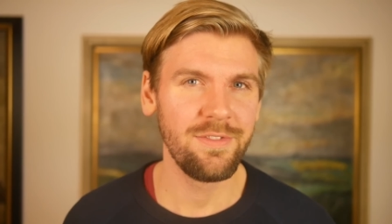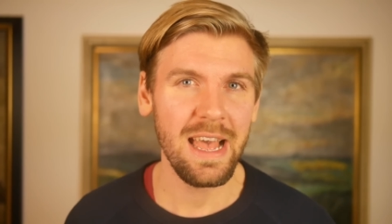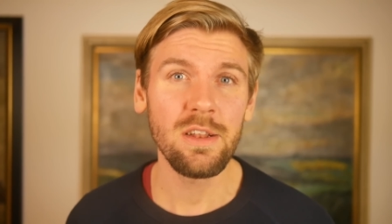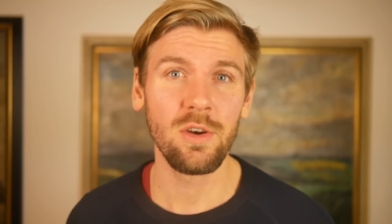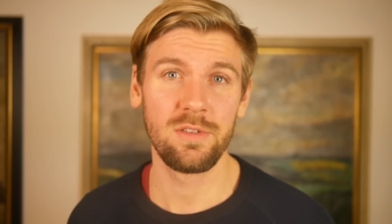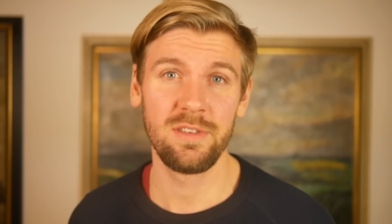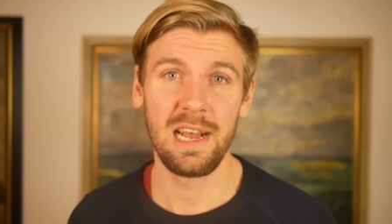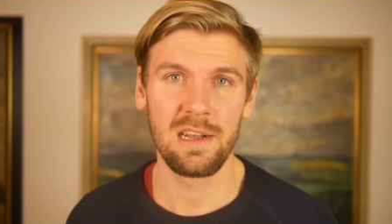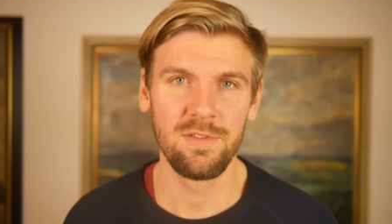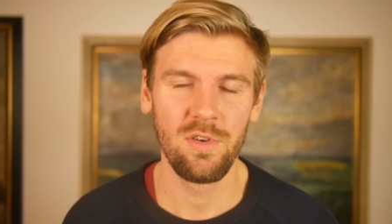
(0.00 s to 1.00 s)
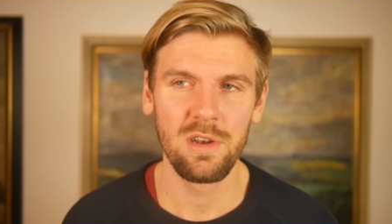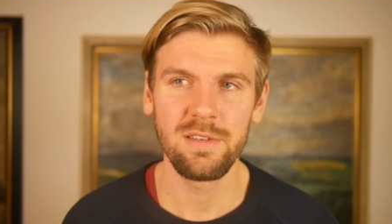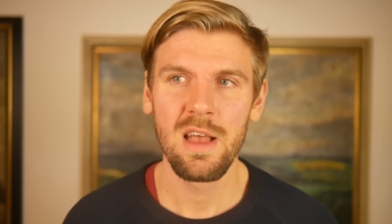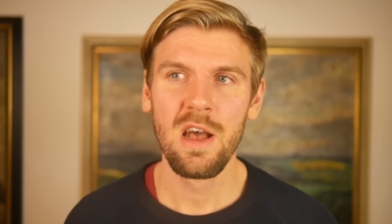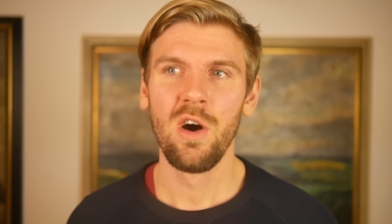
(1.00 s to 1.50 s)
die Welt heutzutage geworden
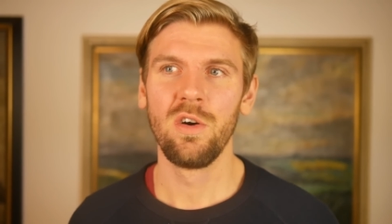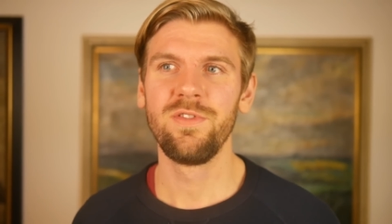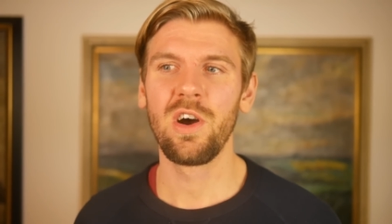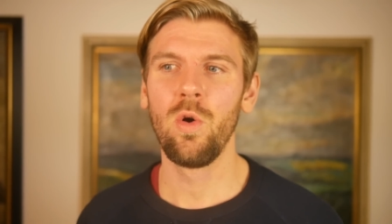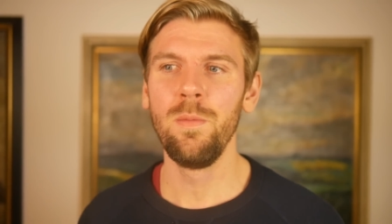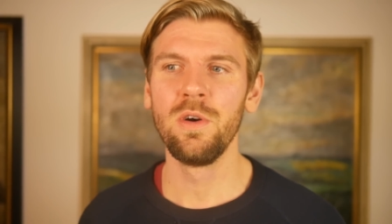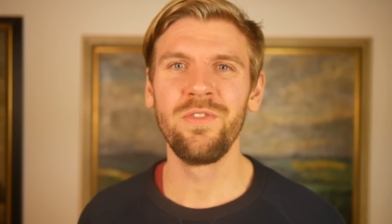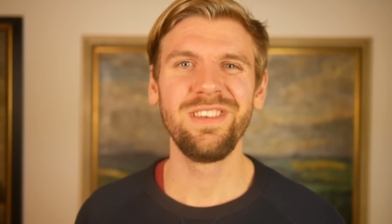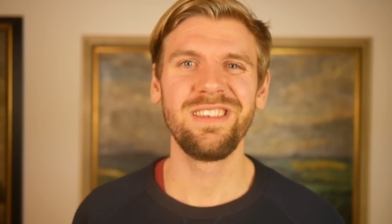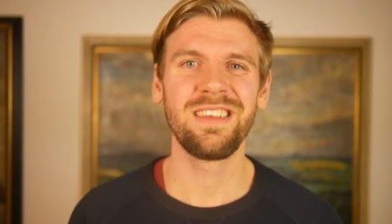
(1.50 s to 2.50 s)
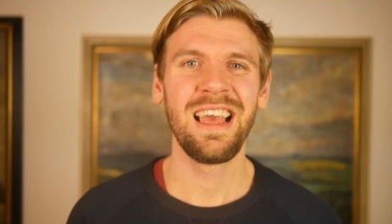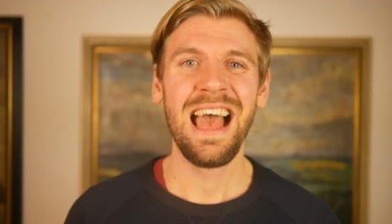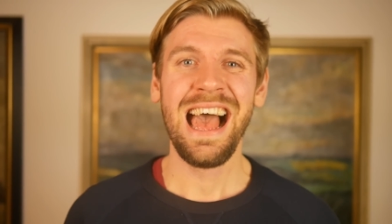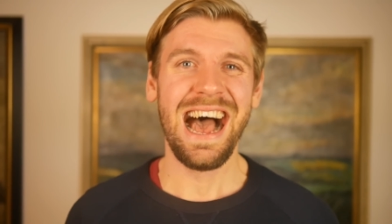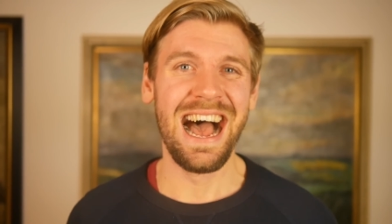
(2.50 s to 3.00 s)
ist und warum irgendwie sich
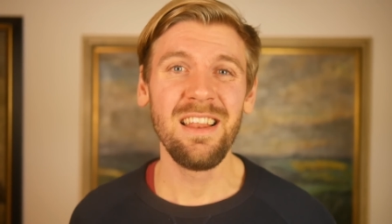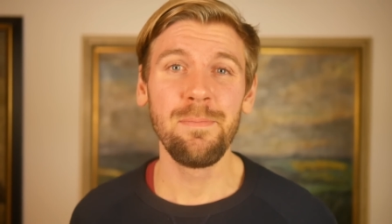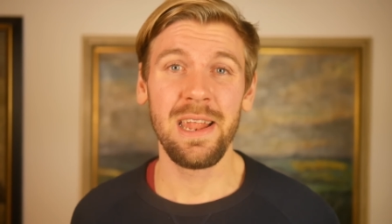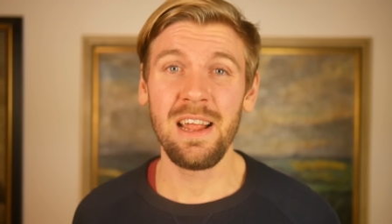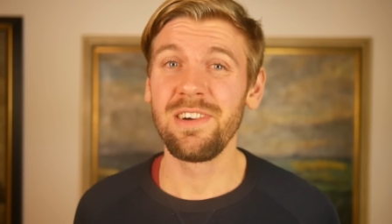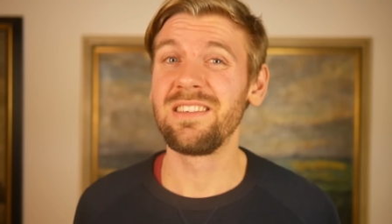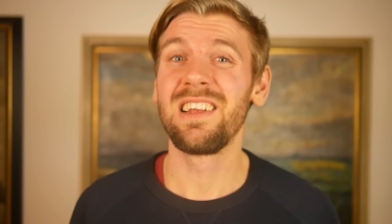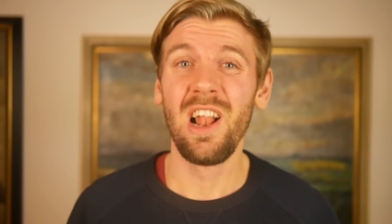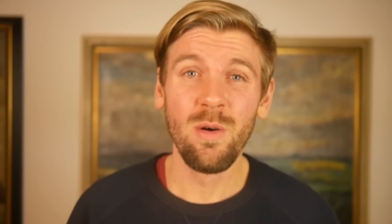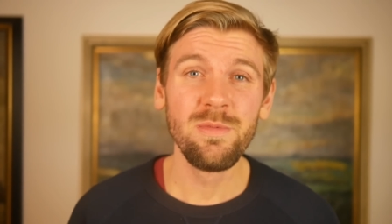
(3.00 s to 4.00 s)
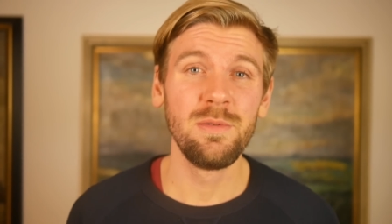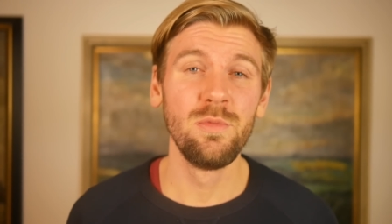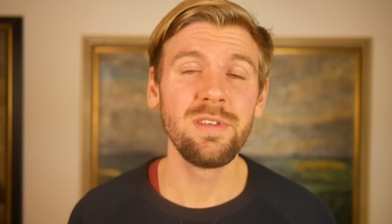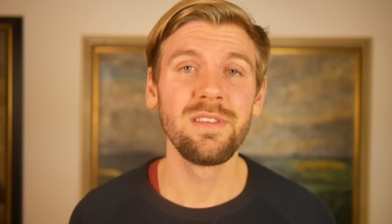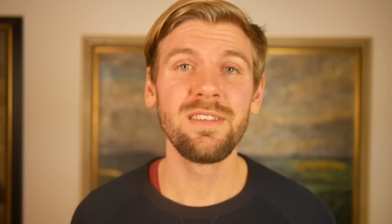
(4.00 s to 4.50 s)
alle Männer, weil sie glauben, sie
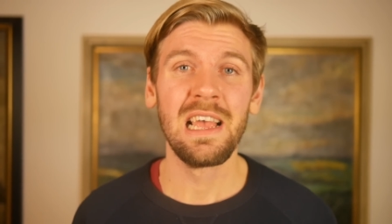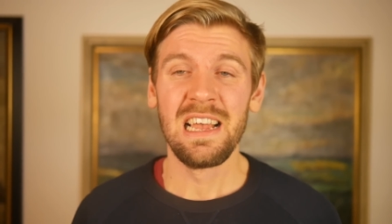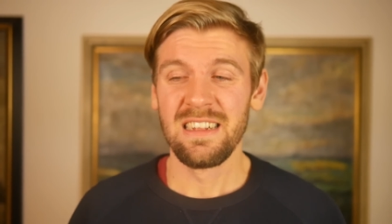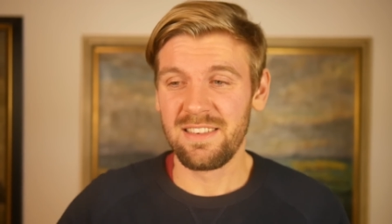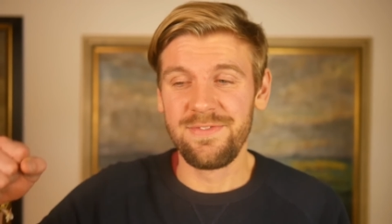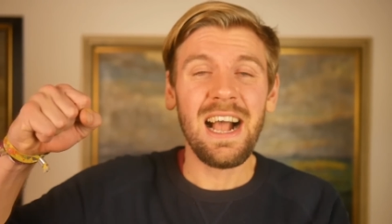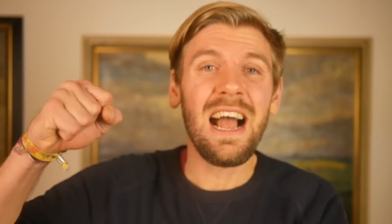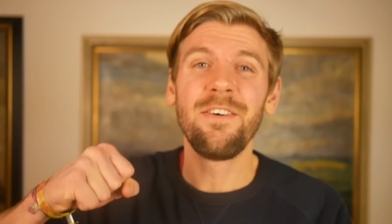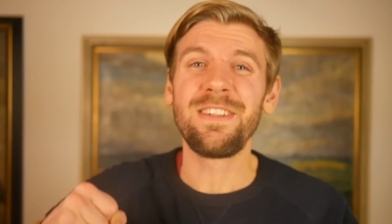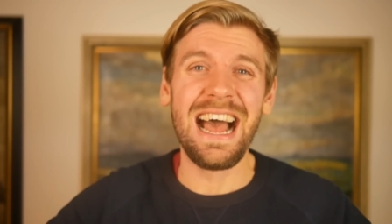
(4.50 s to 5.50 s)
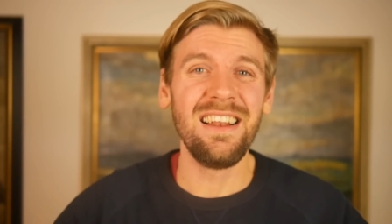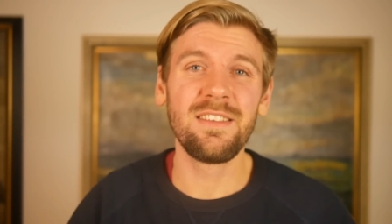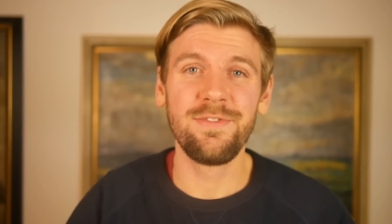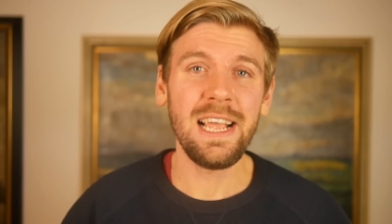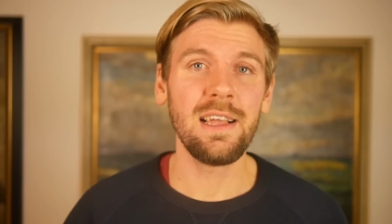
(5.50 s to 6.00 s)
müssen es, zwanghaft
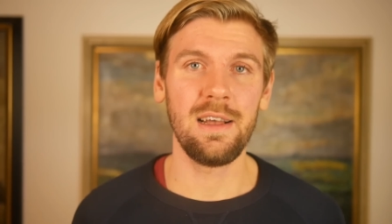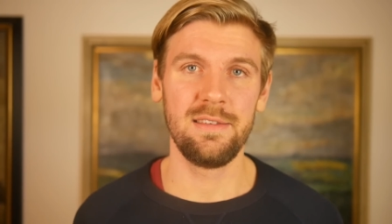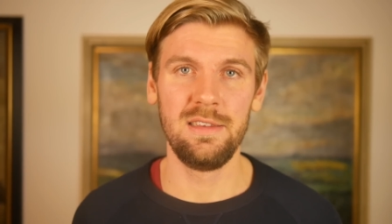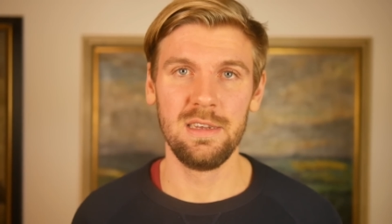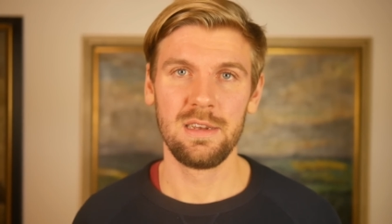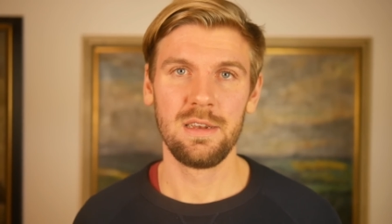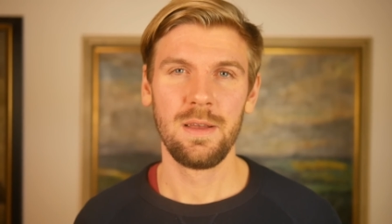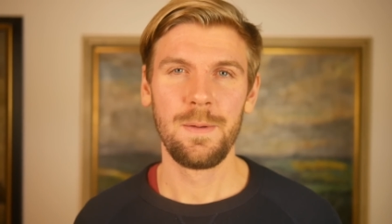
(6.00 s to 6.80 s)
alles wegrasieren.